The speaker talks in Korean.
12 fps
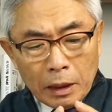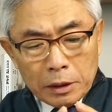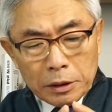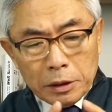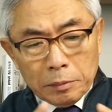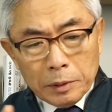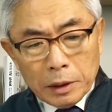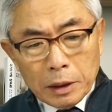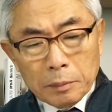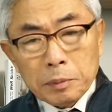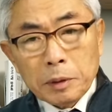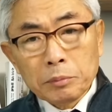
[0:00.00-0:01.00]

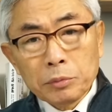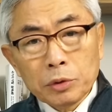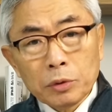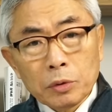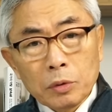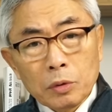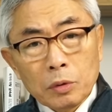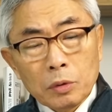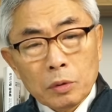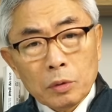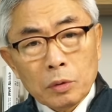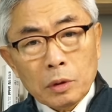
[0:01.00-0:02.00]
12개
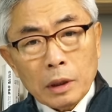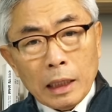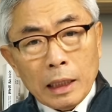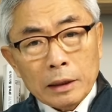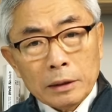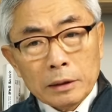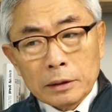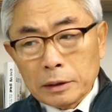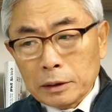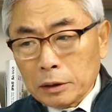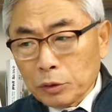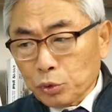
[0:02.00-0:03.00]

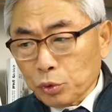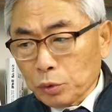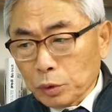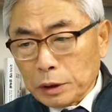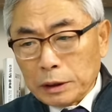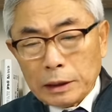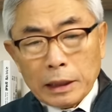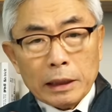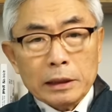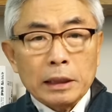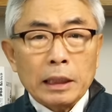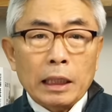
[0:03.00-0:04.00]
법률안들을 쭉 이제
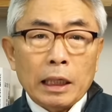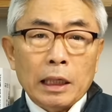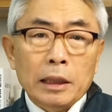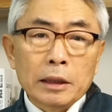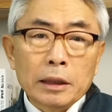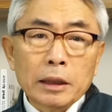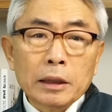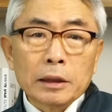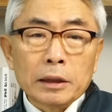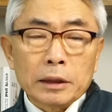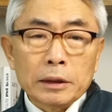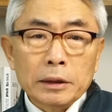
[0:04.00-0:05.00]
개정해 나가는
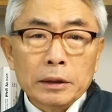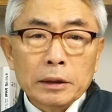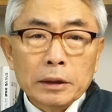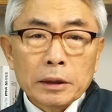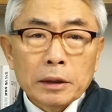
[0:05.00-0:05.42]
일련의